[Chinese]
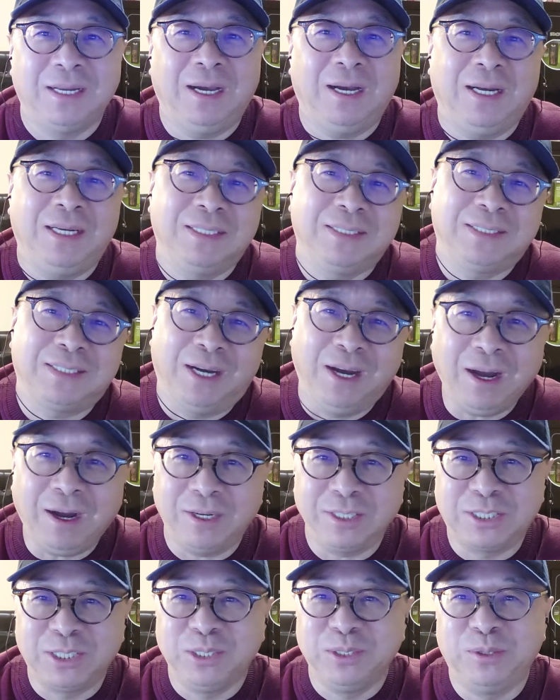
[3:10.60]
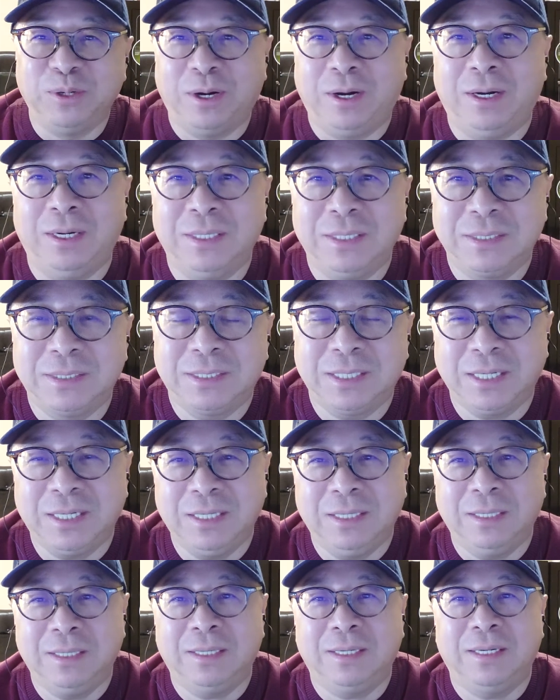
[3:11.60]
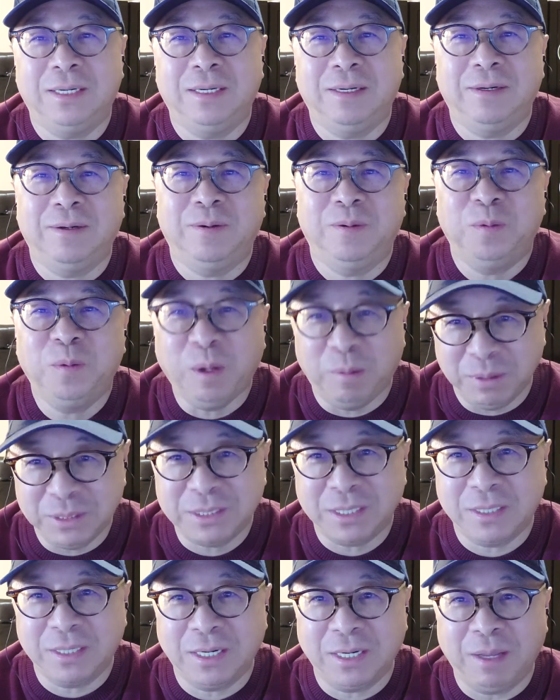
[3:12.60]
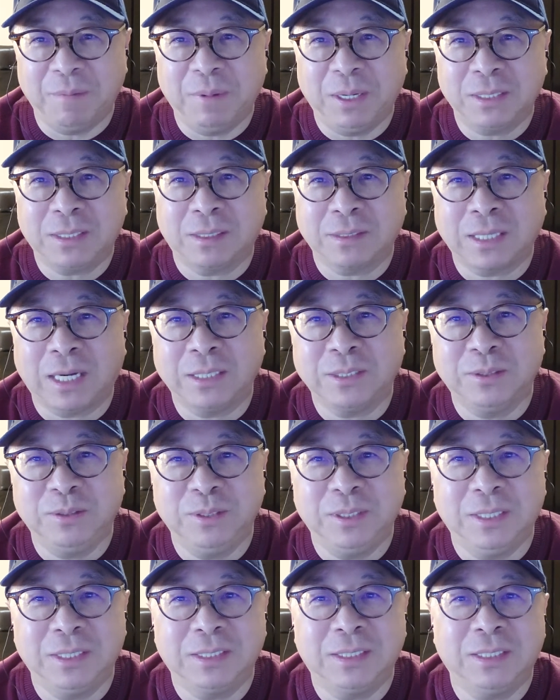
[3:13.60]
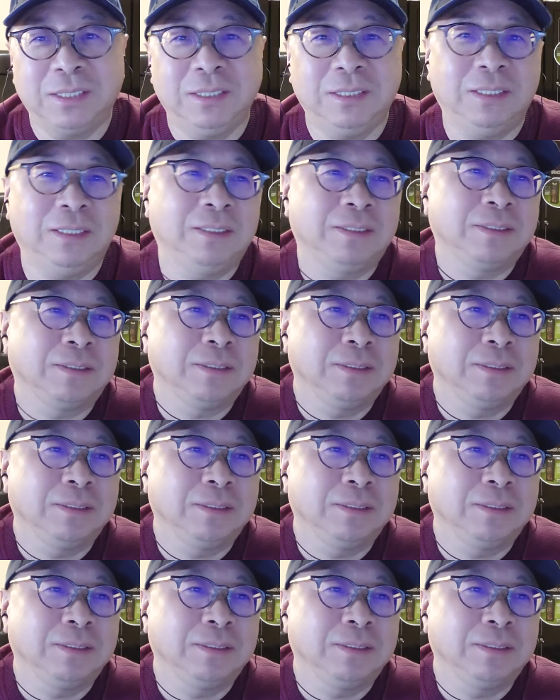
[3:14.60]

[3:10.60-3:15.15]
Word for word: 啊，正好经过这个我们这儿的联邦调查局的这个